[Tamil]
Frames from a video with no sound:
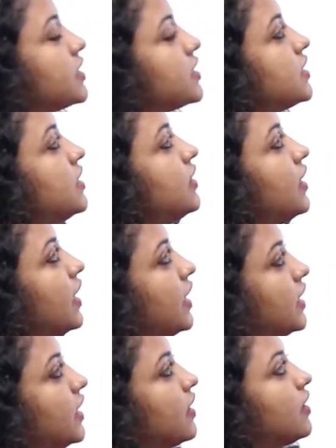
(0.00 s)
வச்சு
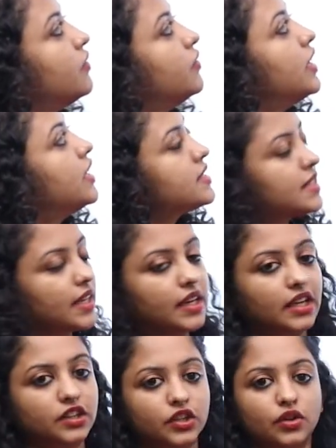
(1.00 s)
இந்த வேர்ட்ஸ்
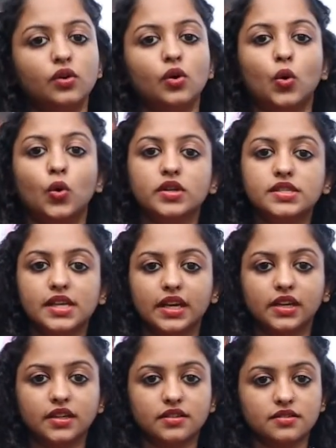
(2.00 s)
எல்லாத்தையும் ஒரு
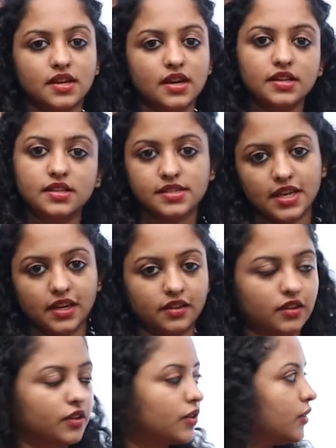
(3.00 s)
சென்டென்ஸாக
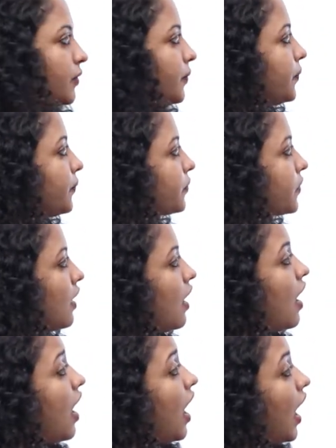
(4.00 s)
சேர்த்துருக்கோம்
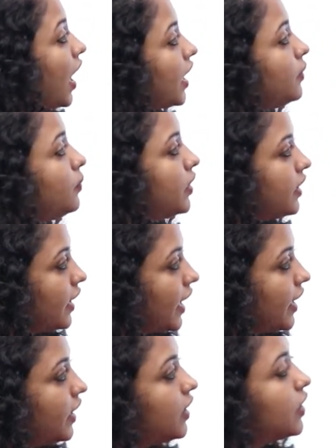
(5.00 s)
ஐ வுட்
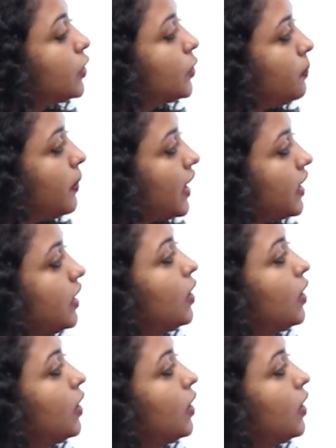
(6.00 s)
லைக் டு பை